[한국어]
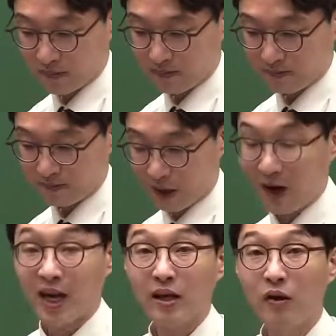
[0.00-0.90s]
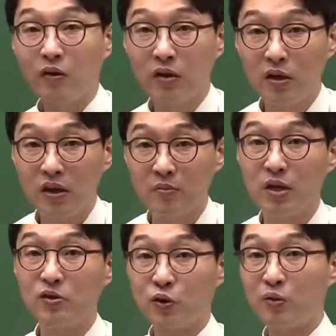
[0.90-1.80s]
음. 따로 안 할게요. 이거는
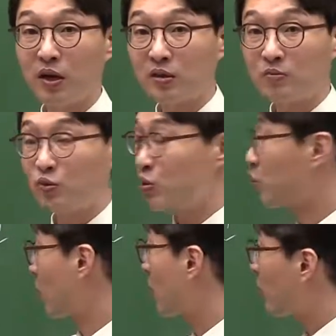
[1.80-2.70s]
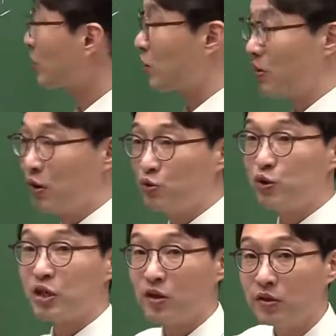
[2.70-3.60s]
이미 종기반에서뭐 정확하게 설,
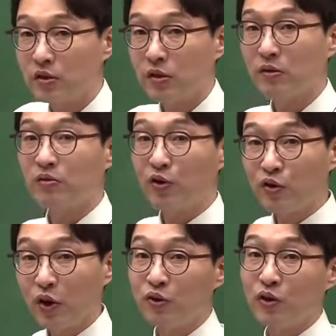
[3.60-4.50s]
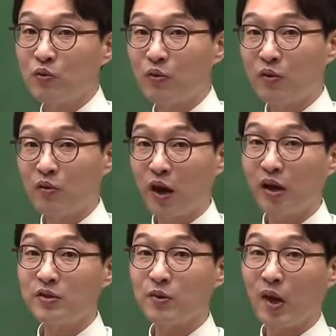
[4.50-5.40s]
주식 결정, 현금 결정
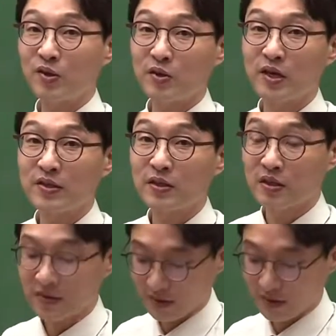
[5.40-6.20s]
객관식으로 다 정리했었잖아요.